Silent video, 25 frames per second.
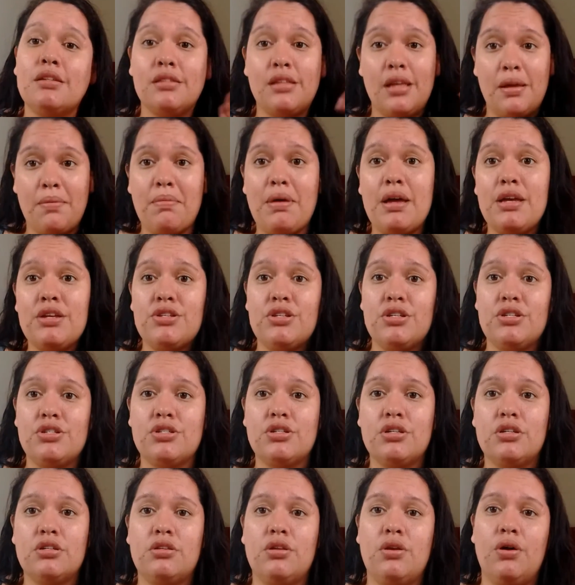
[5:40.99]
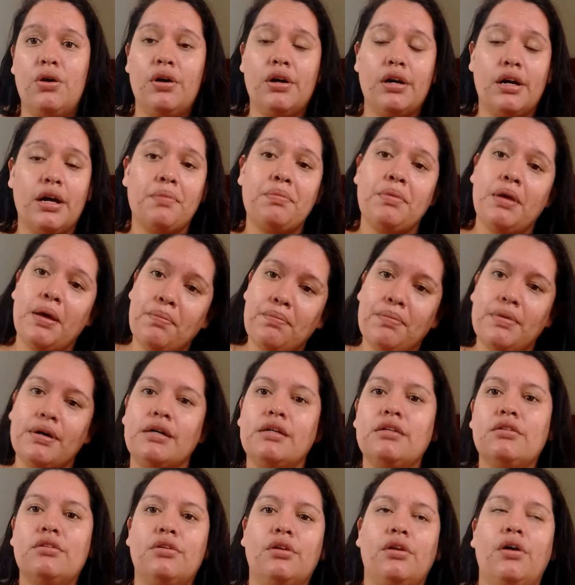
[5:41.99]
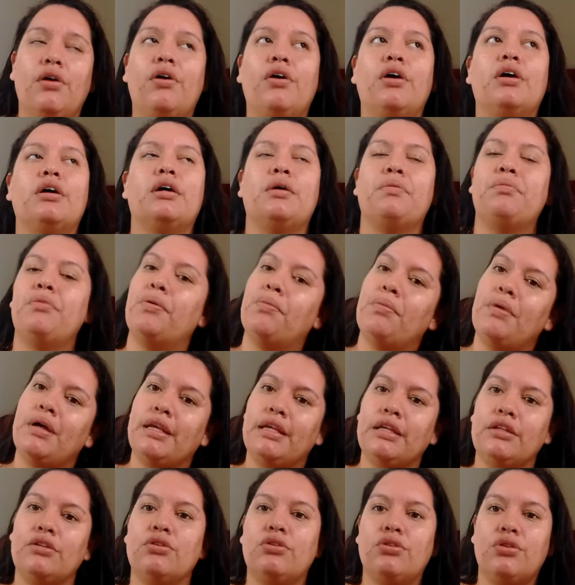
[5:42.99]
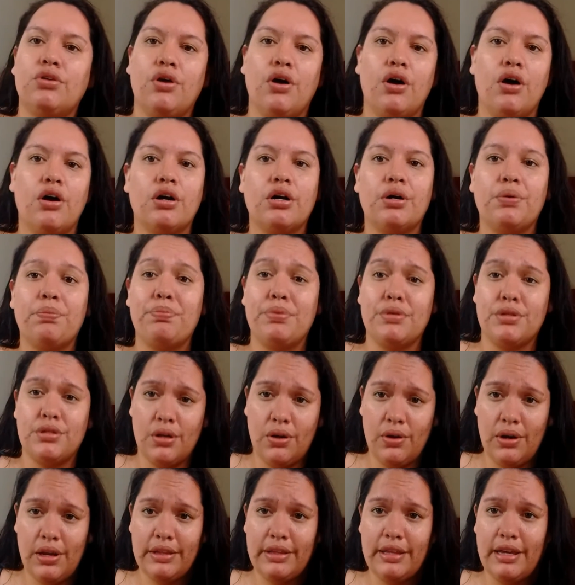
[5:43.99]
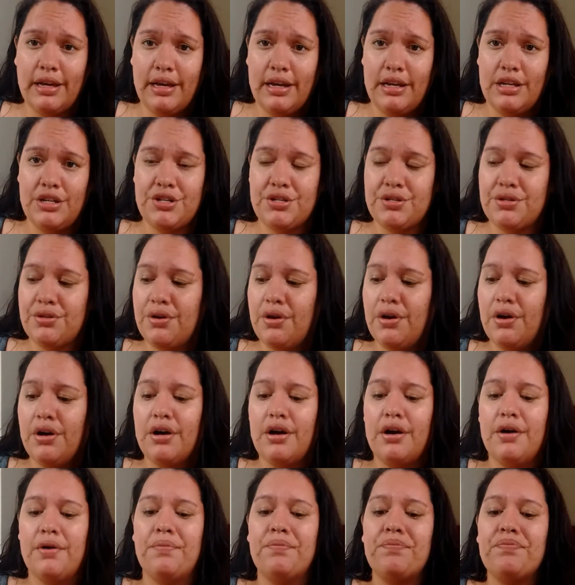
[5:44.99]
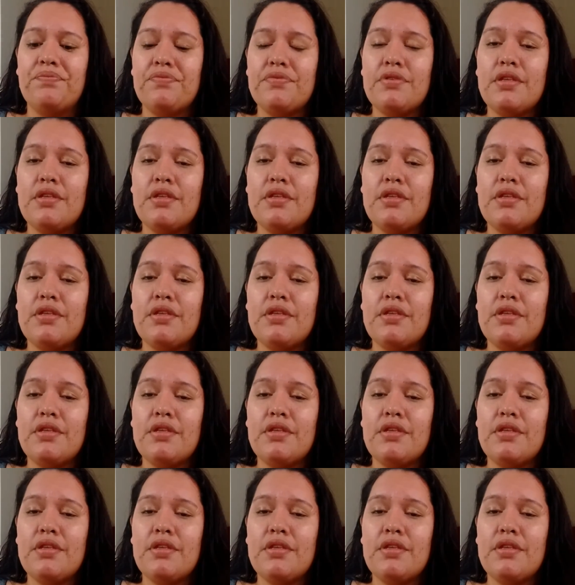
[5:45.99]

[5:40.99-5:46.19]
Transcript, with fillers: tem mais gente que troca, minha mãe troca, meu marido troca, o pessoal lá da creche troca,